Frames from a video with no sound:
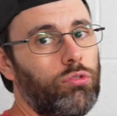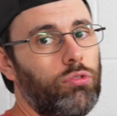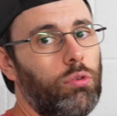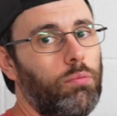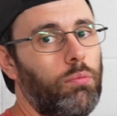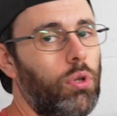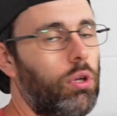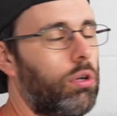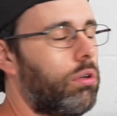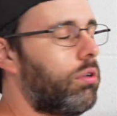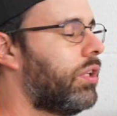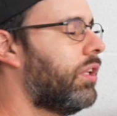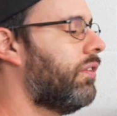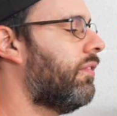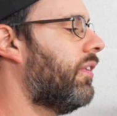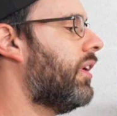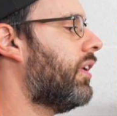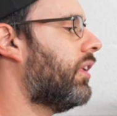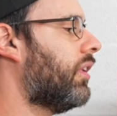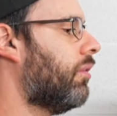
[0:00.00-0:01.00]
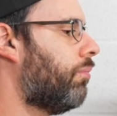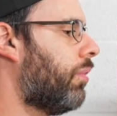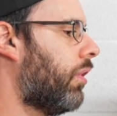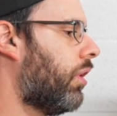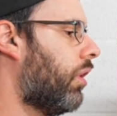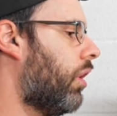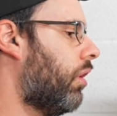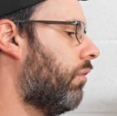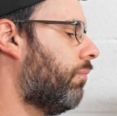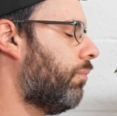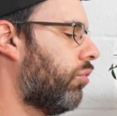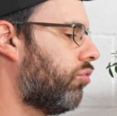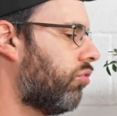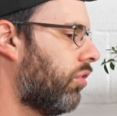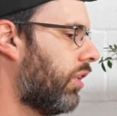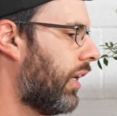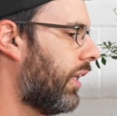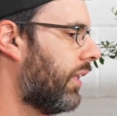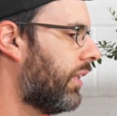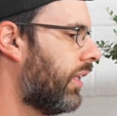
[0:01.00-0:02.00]
questo blocco di verde, però posso
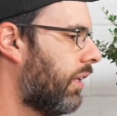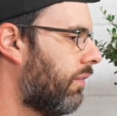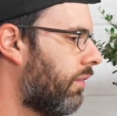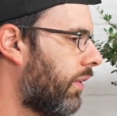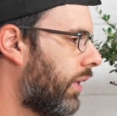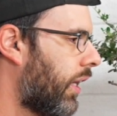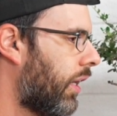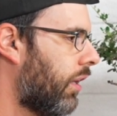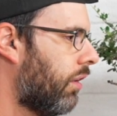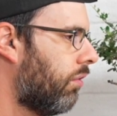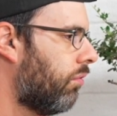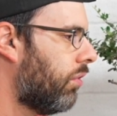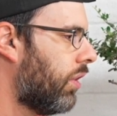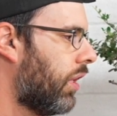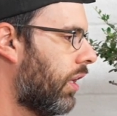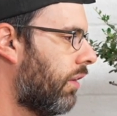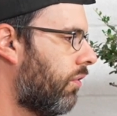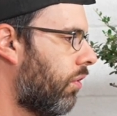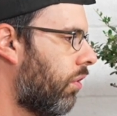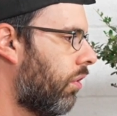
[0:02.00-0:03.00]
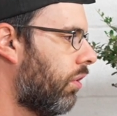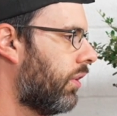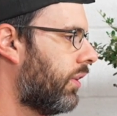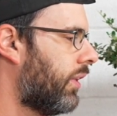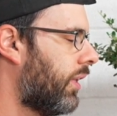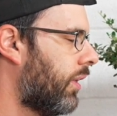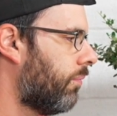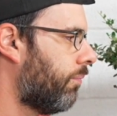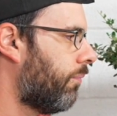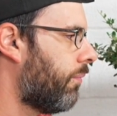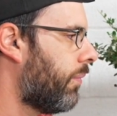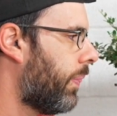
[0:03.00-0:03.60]
garantirvi che una volta